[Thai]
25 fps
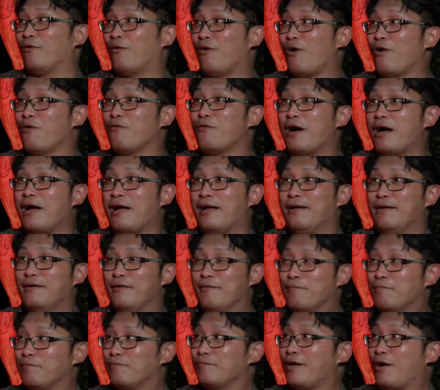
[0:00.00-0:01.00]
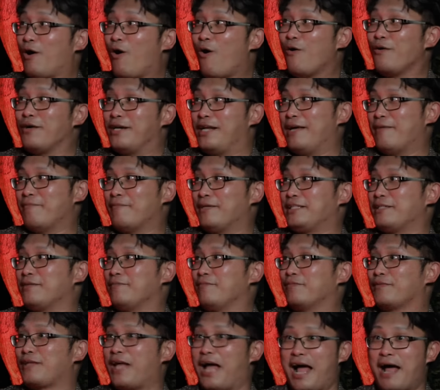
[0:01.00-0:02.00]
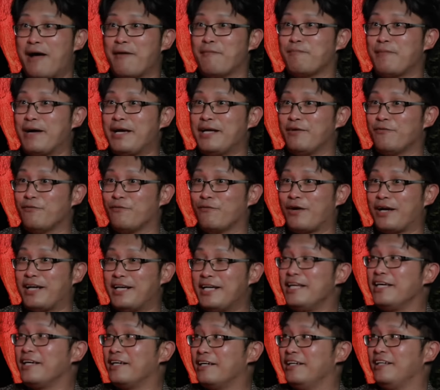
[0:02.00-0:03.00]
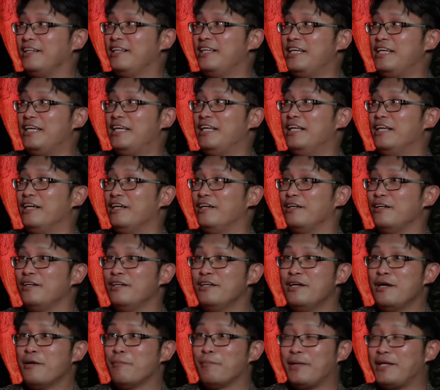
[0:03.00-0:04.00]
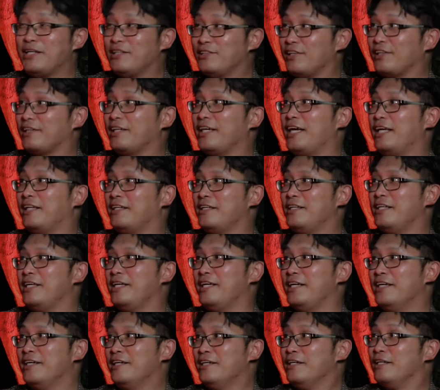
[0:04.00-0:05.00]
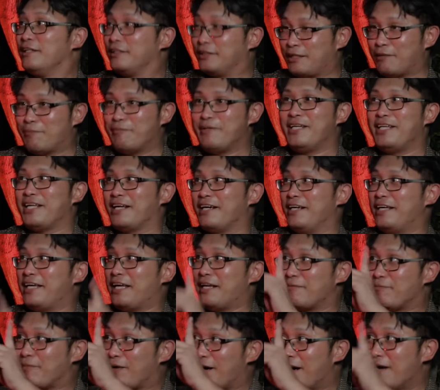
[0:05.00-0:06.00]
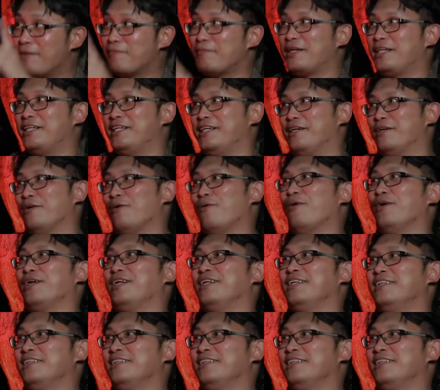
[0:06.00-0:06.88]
งห้องว่าห้องนี้มันจะถ้าไม่วันดีคืนดี หรือไม่ได้สังเกตดีๆ จะมีนักเรียนเพิ่มมาหนึ่งคน